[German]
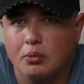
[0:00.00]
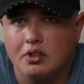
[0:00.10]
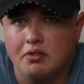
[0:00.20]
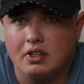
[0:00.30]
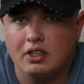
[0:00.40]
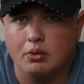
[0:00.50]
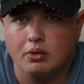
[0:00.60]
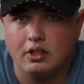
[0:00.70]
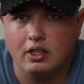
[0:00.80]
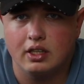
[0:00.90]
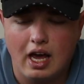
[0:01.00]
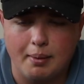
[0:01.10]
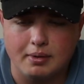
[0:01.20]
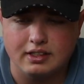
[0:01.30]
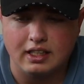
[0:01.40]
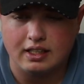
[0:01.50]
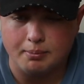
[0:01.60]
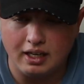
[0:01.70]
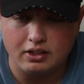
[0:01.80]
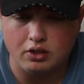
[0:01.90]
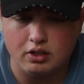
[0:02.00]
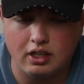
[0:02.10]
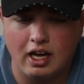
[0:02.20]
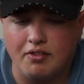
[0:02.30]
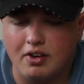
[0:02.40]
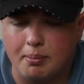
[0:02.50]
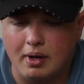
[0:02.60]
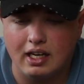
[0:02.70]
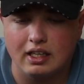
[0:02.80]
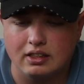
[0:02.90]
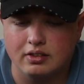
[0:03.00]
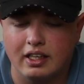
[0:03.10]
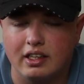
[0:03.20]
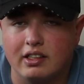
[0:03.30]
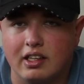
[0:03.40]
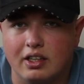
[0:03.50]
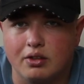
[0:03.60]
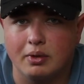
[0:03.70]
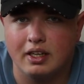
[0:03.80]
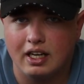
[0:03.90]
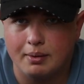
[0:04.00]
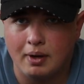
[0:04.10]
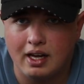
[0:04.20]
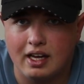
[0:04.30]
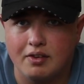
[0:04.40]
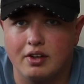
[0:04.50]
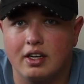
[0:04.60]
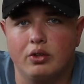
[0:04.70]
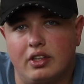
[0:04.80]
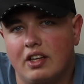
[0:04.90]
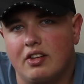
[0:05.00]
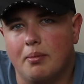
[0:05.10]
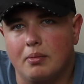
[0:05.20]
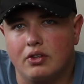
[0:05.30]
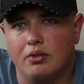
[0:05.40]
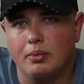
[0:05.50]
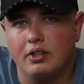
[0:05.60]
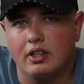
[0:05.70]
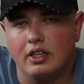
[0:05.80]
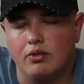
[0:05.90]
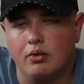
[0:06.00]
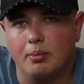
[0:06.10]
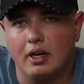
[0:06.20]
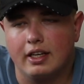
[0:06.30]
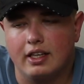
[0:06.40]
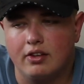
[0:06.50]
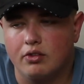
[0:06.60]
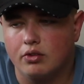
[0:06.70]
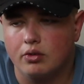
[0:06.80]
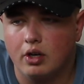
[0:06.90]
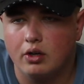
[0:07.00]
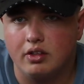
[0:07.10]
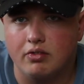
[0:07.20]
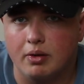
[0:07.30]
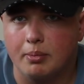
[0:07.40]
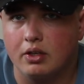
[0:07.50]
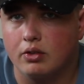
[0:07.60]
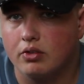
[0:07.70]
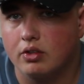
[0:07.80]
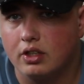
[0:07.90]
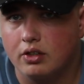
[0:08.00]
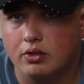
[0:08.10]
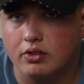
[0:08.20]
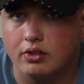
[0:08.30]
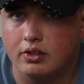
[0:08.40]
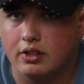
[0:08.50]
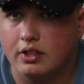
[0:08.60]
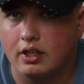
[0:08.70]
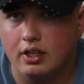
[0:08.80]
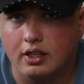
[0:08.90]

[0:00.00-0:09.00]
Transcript: motiviert und äh, haben gesagt, mach doch, einfach machen. Denk nicht lange drüber nach, mach einfach. Und das hat mich so ein bisschen dazu gebracht. Also so auch die Verbindung zu den Jungs und äh,